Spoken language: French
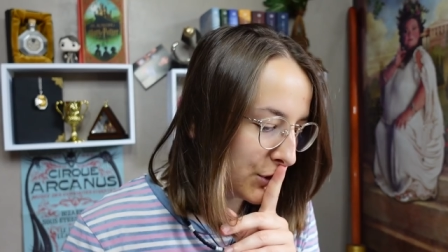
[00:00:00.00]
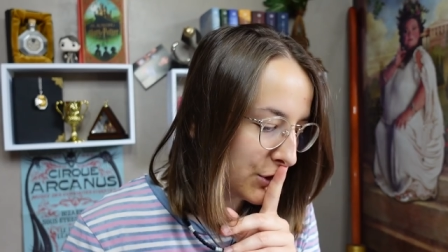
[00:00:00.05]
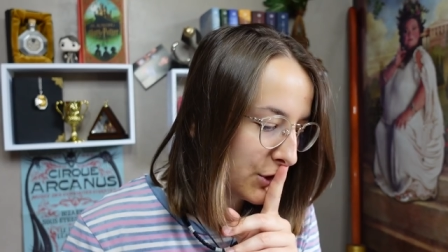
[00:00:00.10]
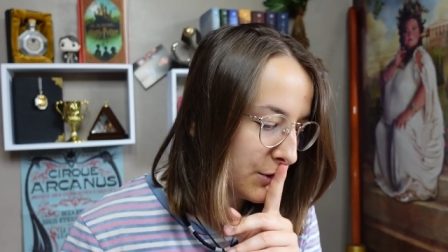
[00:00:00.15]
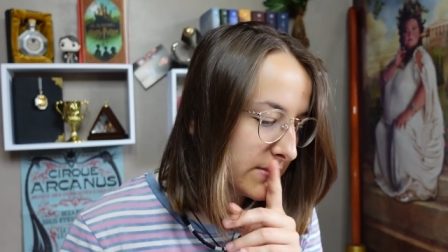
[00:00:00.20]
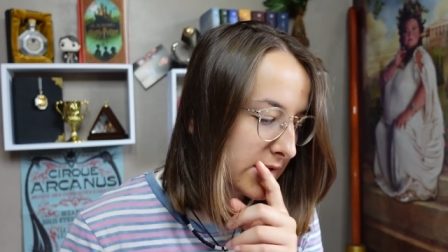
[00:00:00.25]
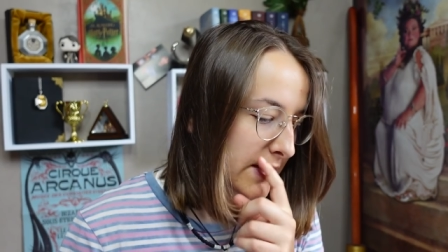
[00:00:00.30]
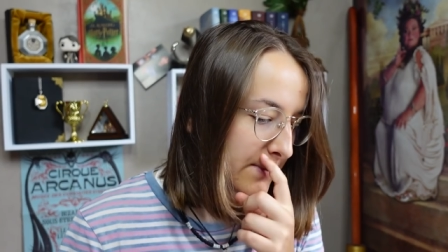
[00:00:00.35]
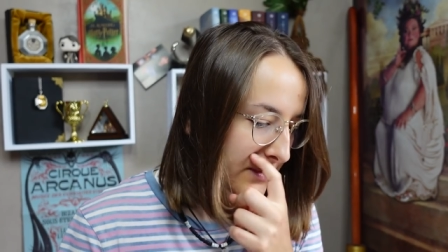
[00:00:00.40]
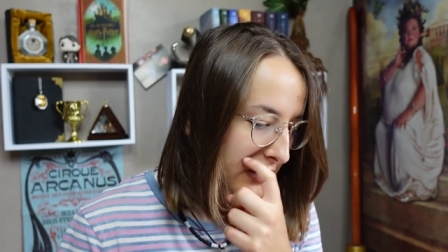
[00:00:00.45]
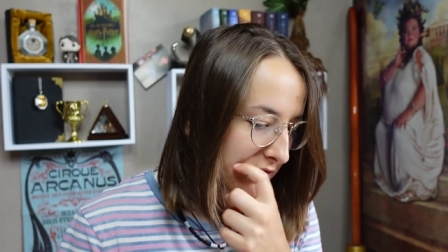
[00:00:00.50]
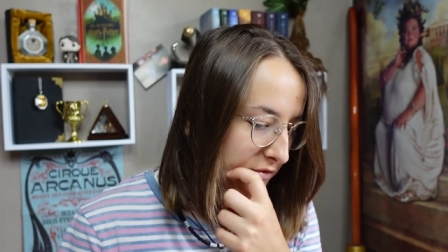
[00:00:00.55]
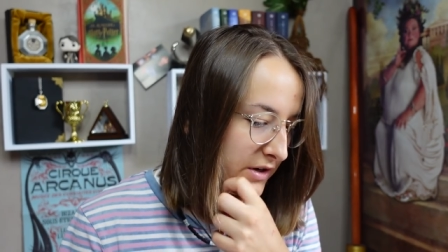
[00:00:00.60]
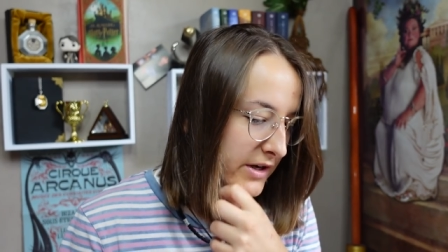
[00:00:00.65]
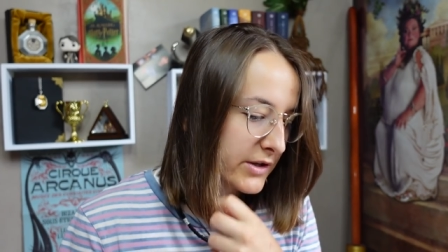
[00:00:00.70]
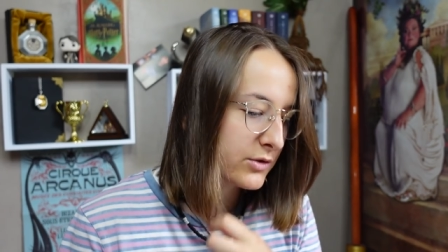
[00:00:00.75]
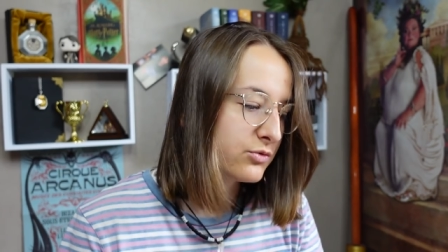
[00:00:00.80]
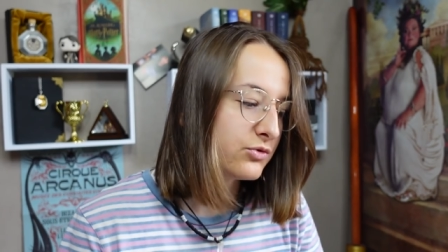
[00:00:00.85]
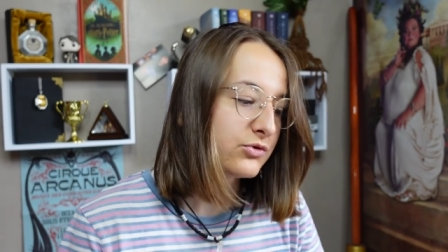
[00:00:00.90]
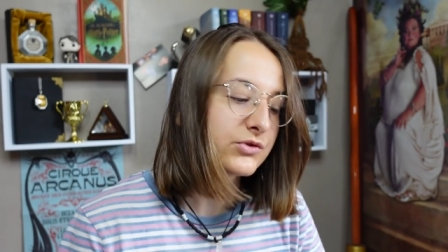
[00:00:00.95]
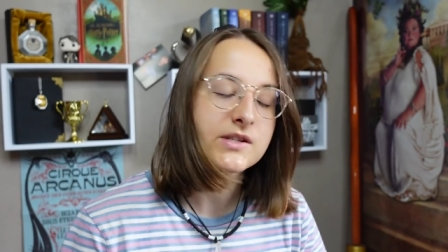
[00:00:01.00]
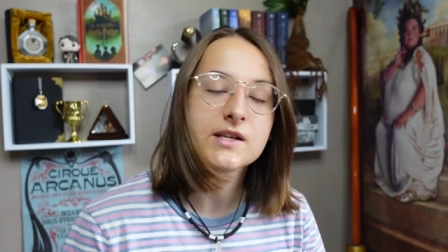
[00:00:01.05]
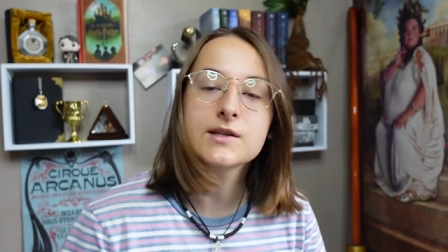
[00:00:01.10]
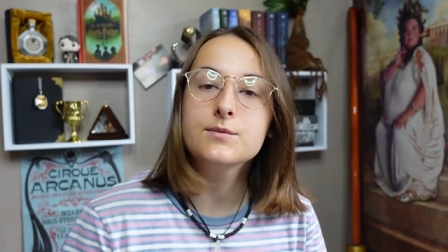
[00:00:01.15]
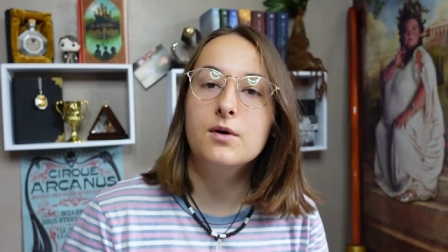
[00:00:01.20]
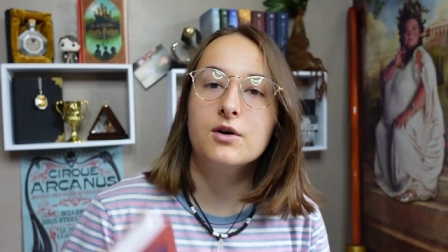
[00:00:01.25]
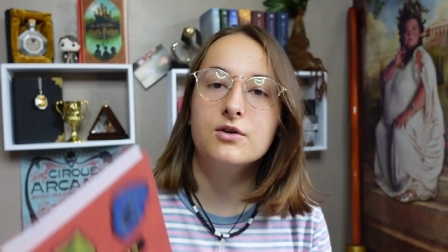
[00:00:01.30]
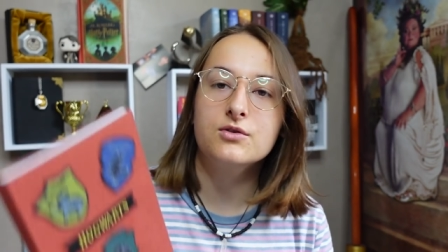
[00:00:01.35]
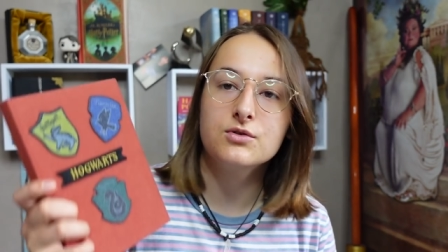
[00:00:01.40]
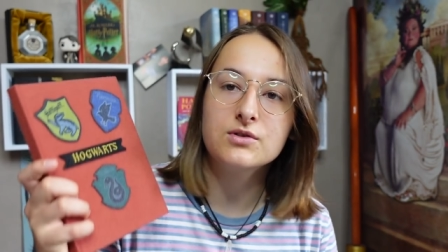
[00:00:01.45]
Mon objet préféré de toute cette
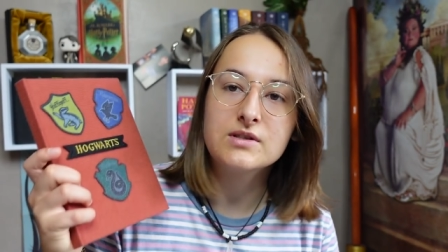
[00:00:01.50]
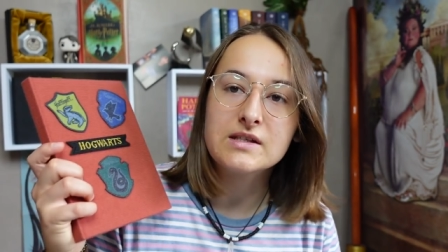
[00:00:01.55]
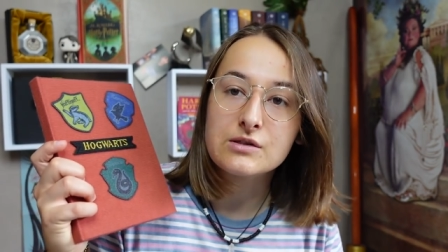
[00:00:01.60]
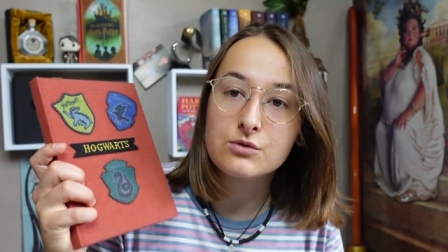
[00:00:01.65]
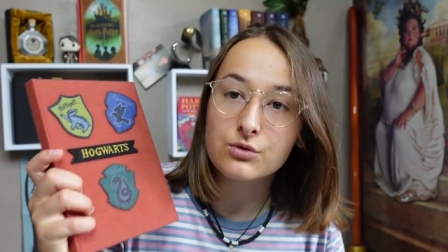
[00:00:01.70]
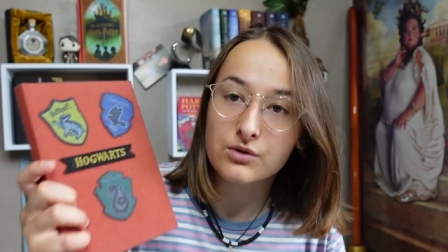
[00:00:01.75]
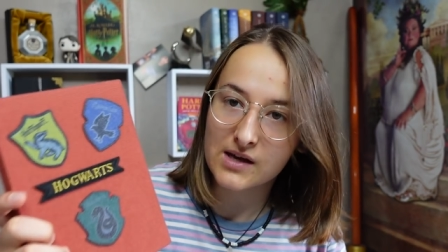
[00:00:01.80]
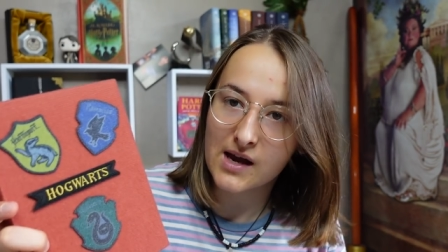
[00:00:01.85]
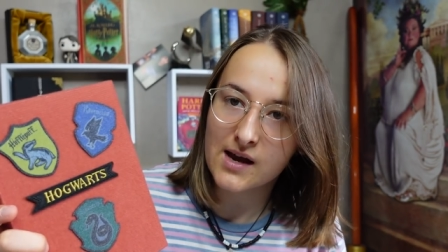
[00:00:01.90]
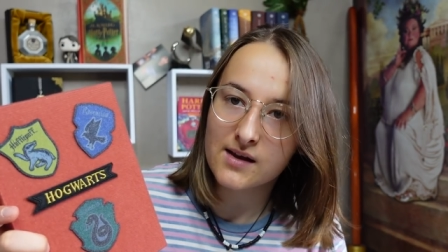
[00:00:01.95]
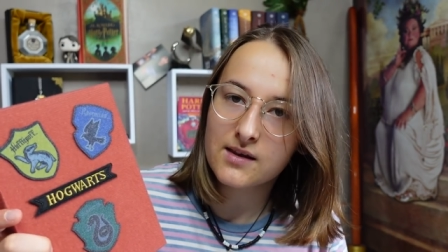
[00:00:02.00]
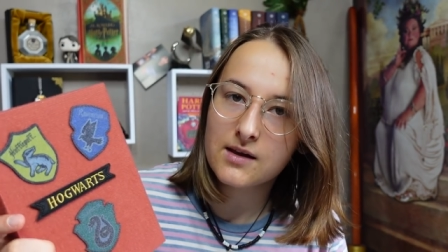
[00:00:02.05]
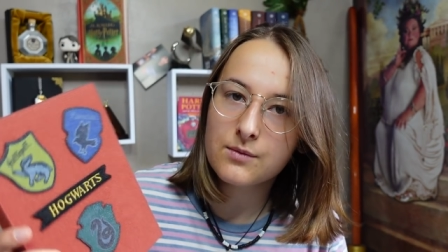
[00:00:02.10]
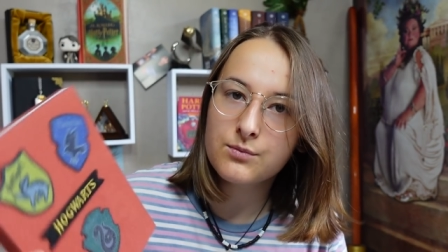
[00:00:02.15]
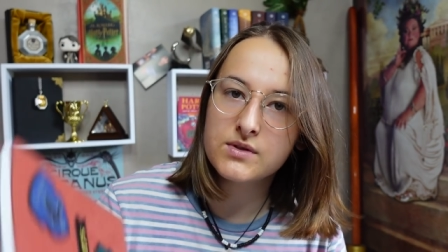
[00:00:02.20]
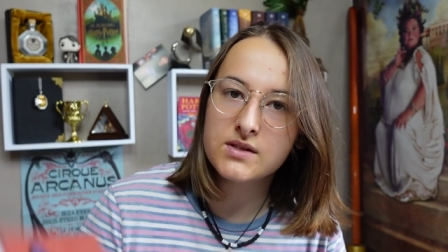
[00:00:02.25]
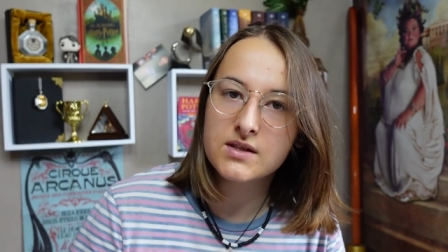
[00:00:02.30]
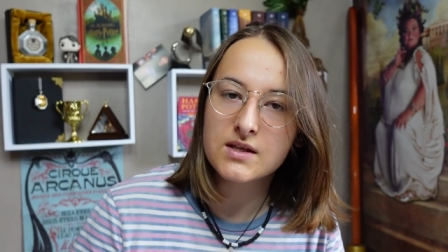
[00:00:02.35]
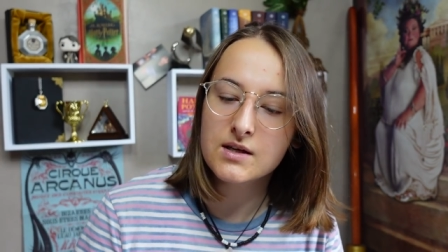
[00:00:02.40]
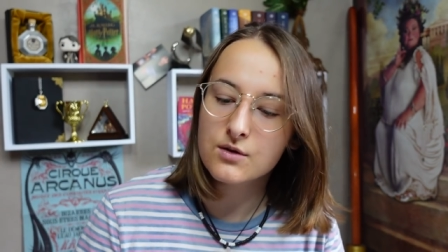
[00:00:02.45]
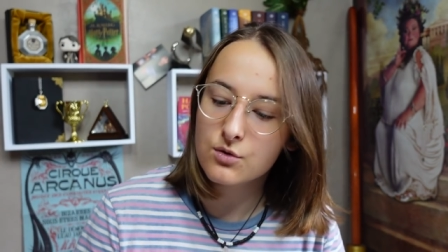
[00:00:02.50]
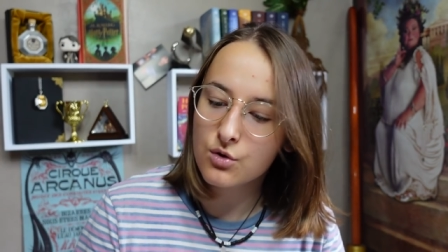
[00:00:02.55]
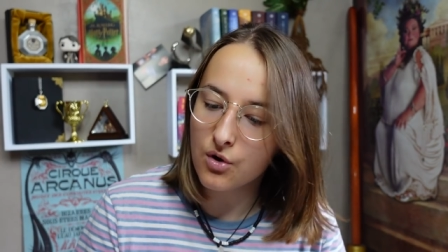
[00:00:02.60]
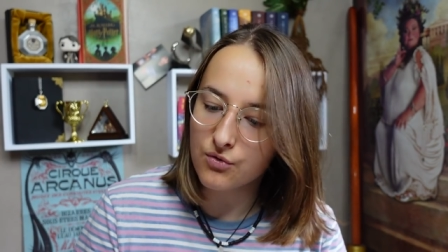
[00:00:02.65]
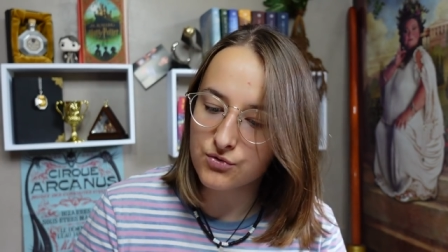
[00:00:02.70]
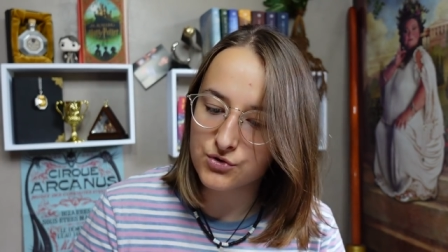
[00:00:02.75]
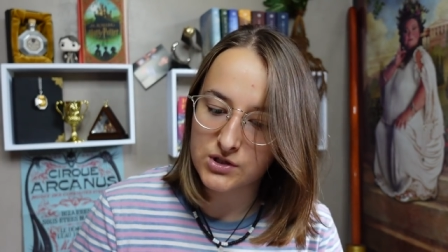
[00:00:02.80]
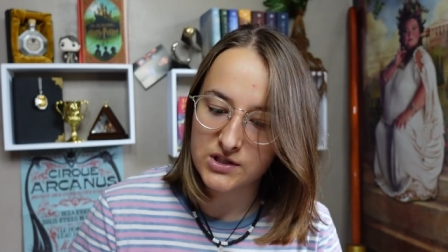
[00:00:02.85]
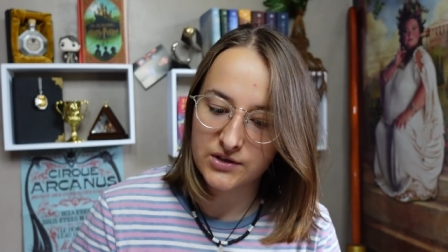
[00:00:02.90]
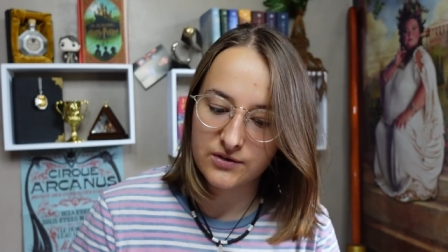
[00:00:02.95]
box, c'est ce carnet, parce qu'il est
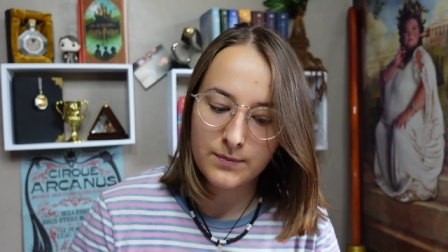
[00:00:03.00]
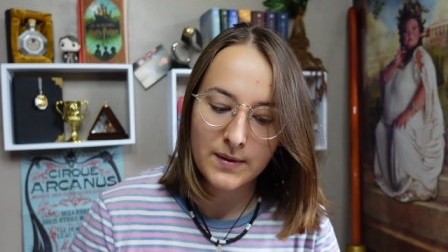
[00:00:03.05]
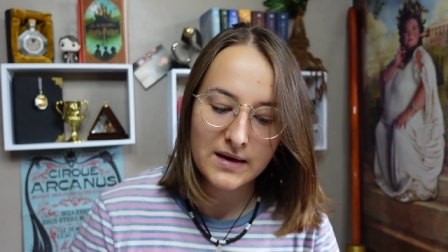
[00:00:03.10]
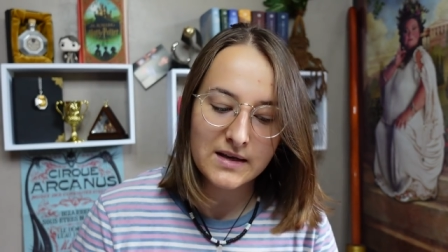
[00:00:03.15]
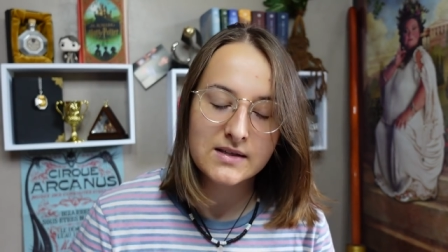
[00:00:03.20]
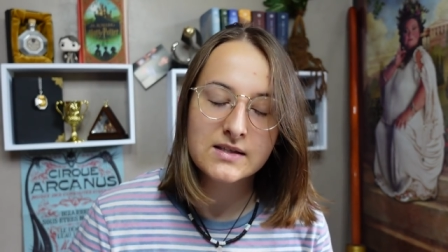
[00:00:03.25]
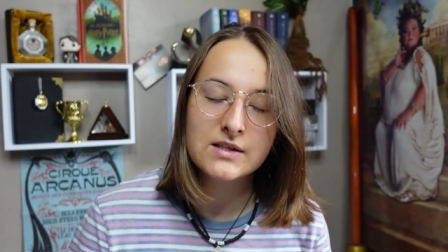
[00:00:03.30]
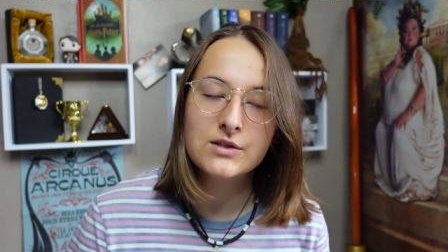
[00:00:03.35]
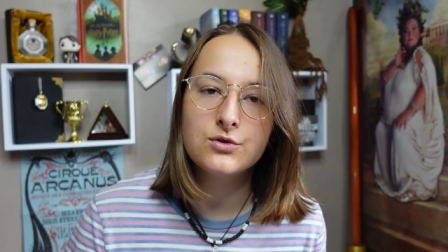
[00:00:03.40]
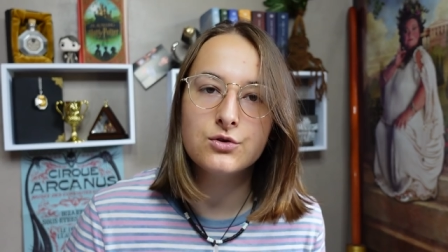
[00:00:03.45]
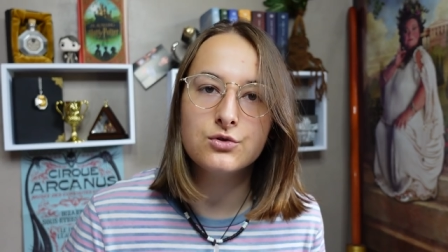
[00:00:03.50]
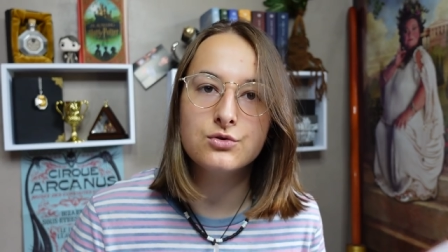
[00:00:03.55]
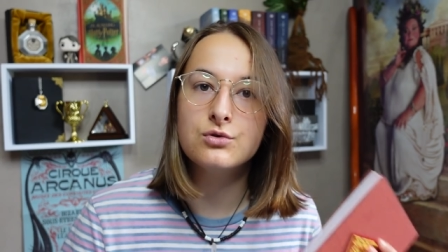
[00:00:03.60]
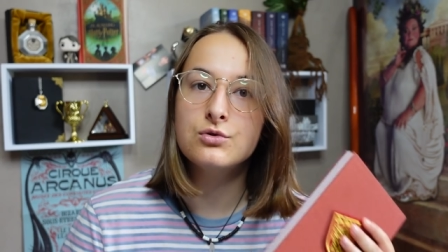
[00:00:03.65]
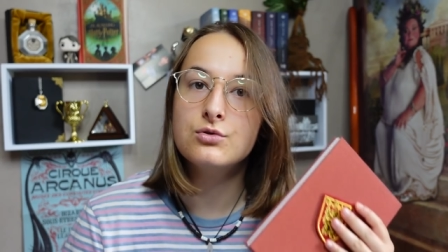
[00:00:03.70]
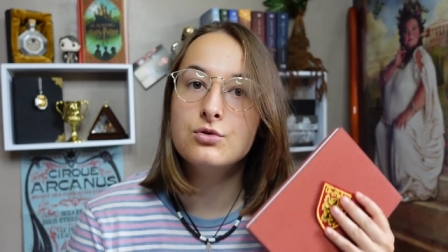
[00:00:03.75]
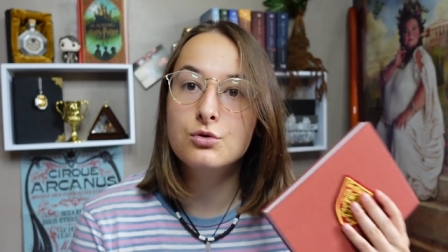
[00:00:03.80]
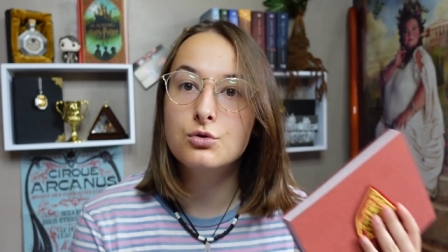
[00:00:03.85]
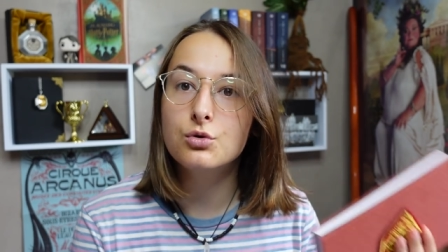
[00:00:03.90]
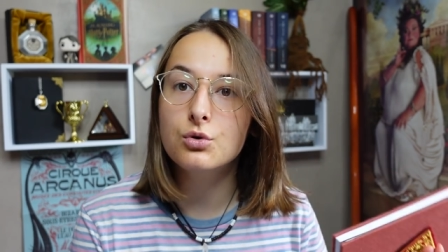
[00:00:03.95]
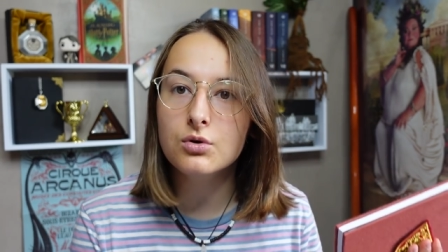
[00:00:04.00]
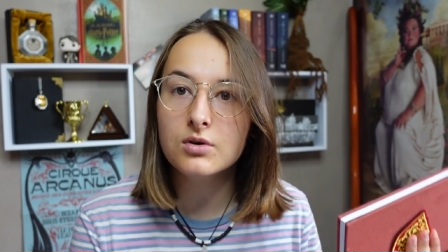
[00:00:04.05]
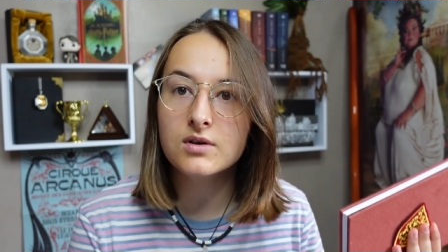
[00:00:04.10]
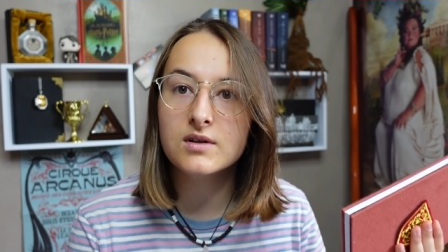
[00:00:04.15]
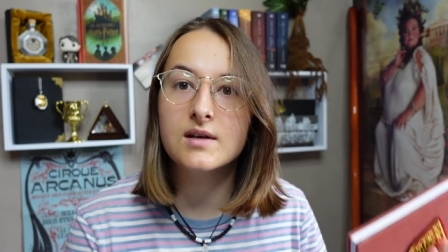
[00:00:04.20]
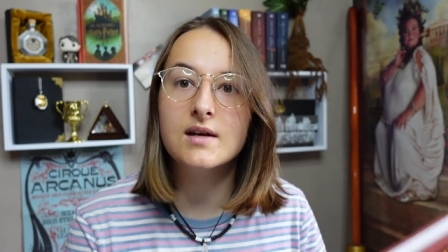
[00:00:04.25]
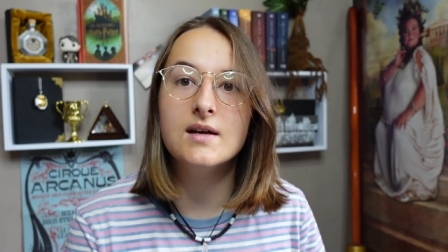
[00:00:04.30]
ouf, je savais pas l'existence de ce truc.